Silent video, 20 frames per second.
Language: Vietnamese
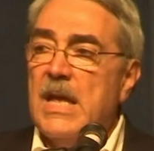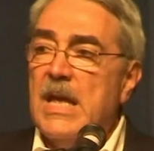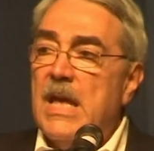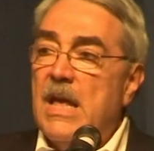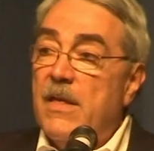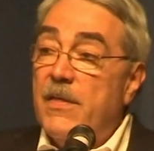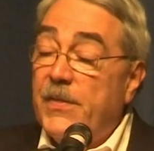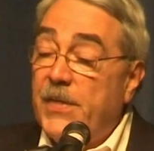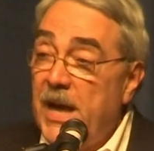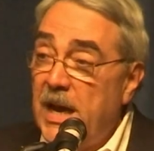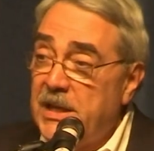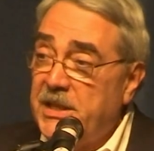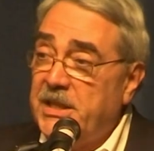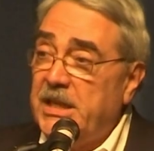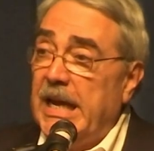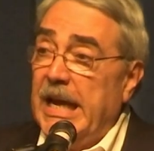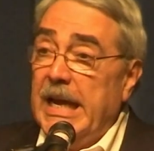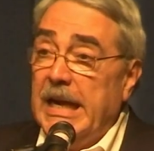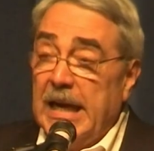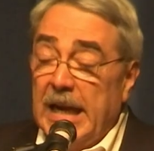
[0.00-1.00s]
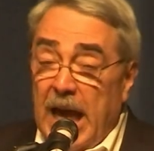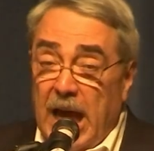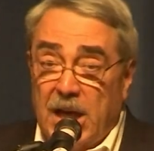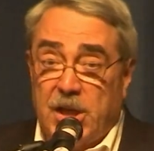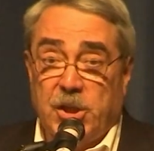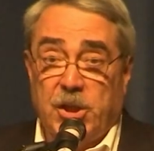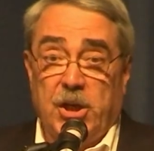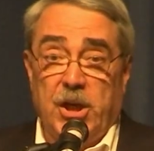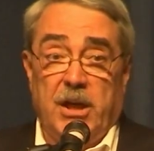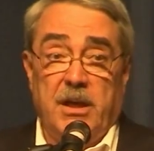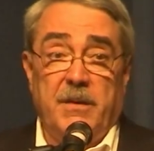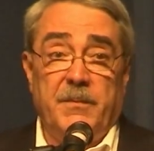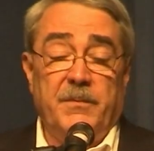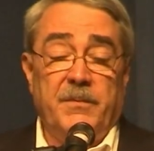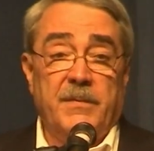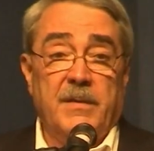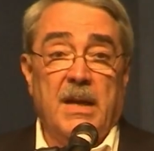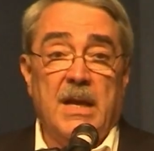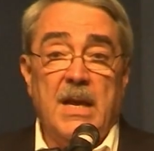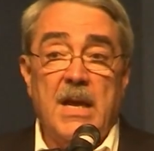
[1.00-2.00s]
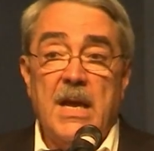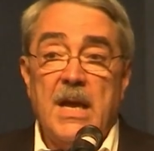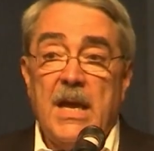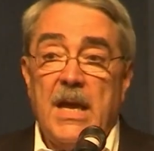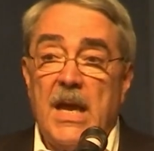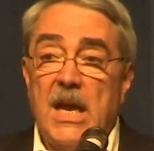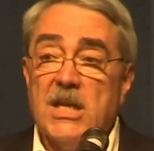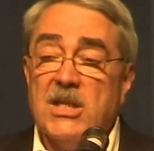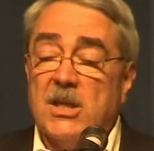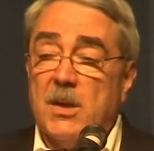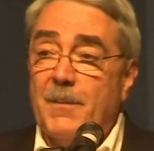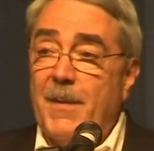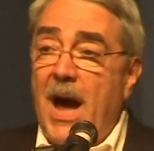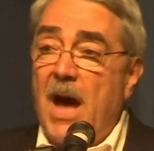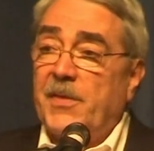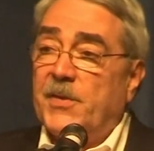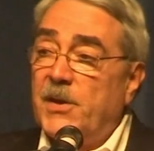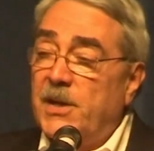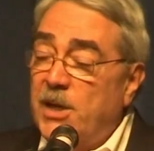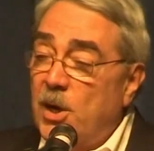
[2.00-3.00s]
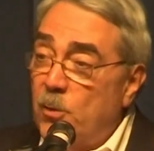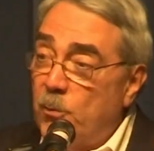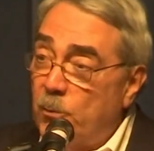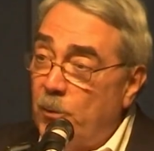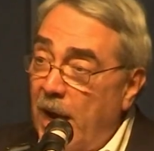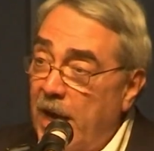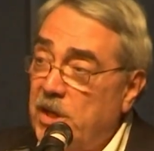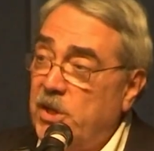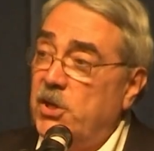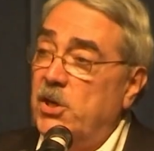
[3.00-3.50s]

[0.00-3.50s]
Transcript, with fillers: trí dân biểu địa hạt chính. Cuộc bầu cử giữa nhiệm